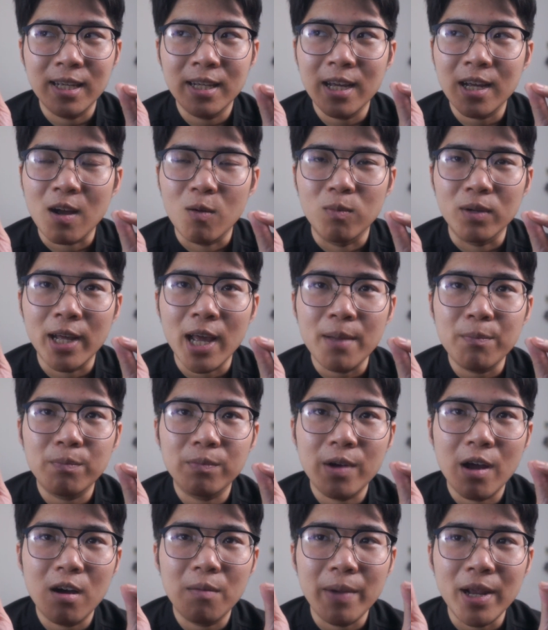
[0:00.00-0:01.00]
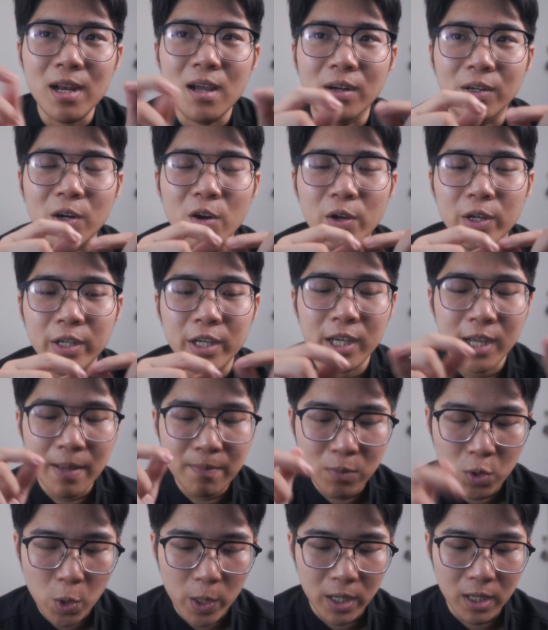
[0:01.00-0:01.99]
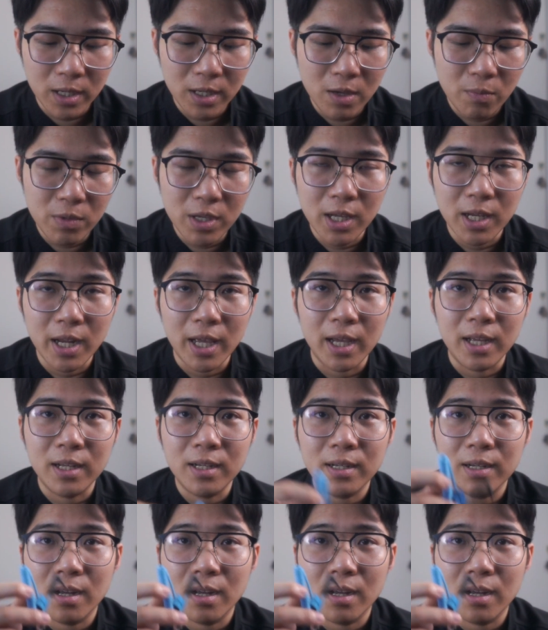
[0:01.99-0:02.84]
cái cọng cáp đó mấy lần rồi cái cáp chuyển giống như vậy nè